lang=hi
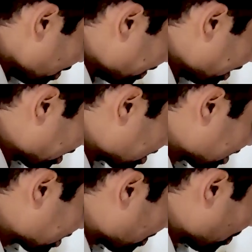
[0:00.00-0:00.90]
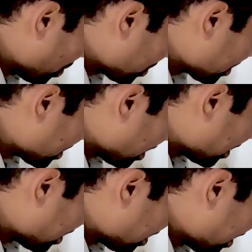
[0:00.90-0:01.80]
फिट कर सकता है बहुत ही
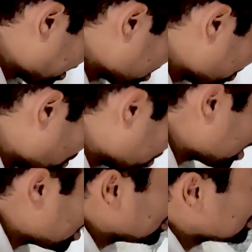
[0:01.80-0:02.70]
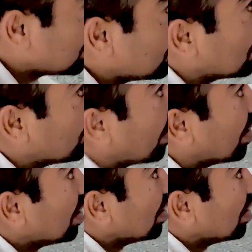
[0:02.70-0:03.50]
शानदार तरीके से बहुत ही ईजी वे में